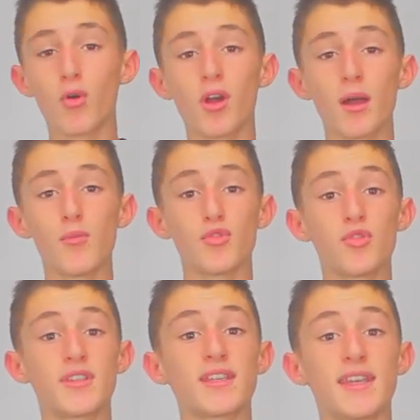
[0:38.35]
programmes
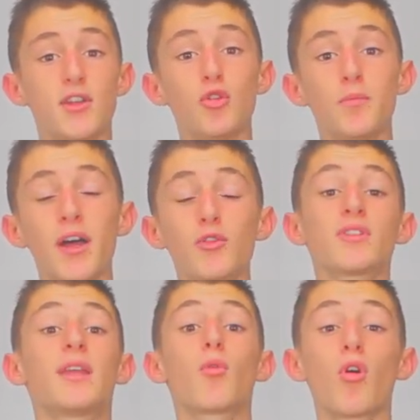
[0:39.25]
ne s'exécutent pas,
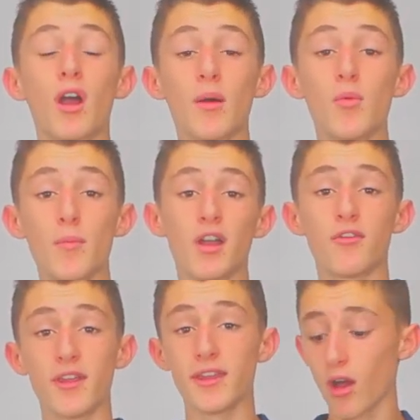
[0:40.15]
donc des programmes
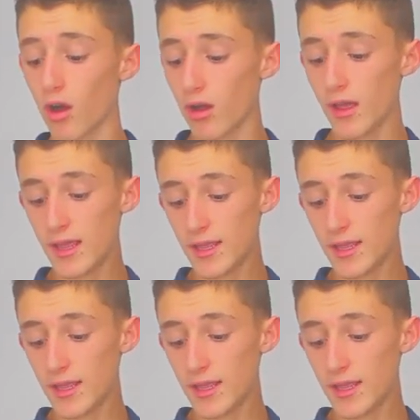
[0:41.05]
malveillants,